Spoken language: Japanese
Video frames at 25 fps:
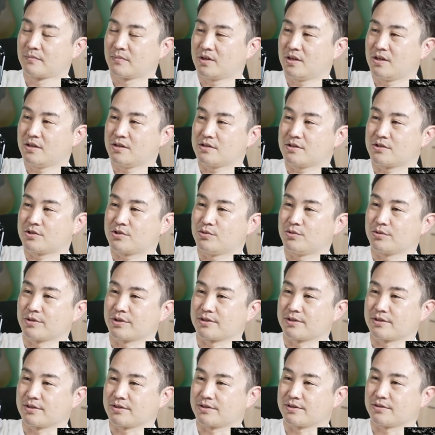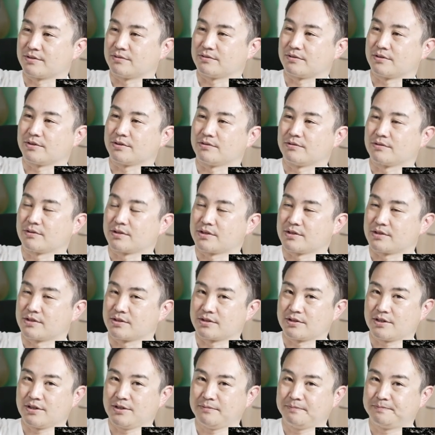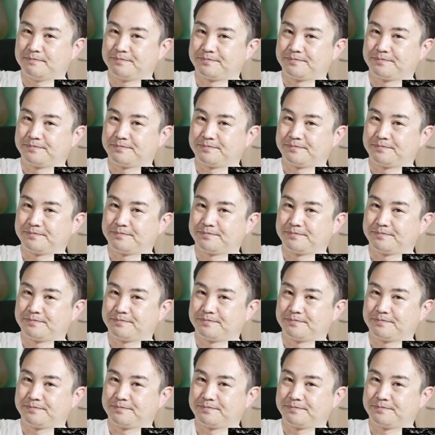で上下させるっていう感じですね。